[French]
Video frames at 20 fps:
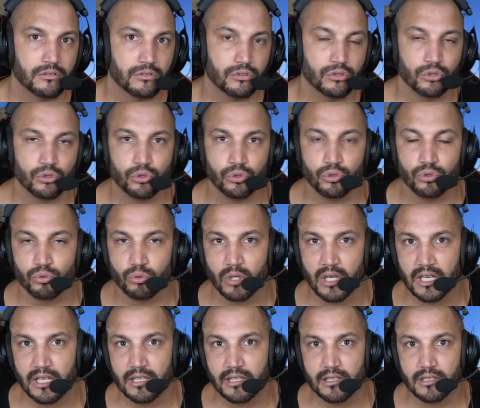que tu
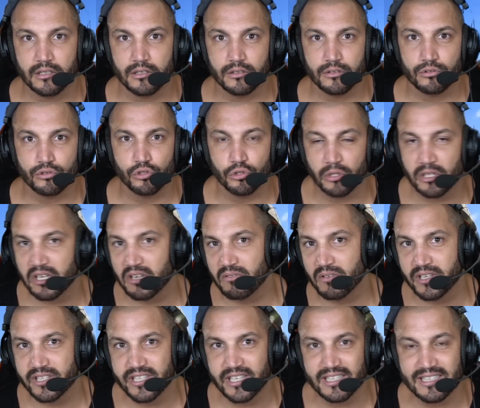dois te
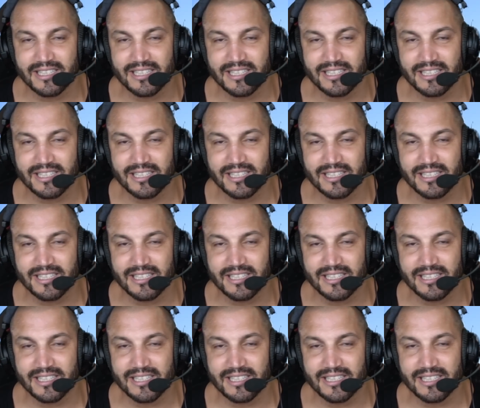réveiller,